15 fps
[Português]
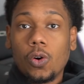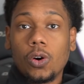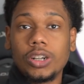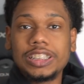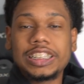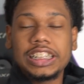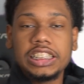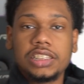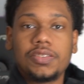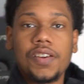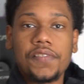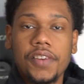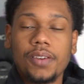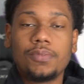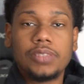Hoje a gente vai
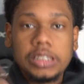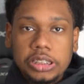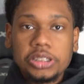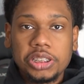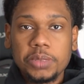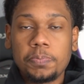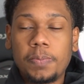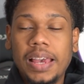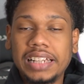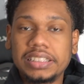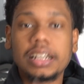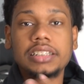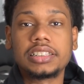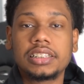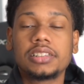ver vídeos de
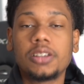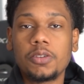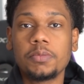pescas que dão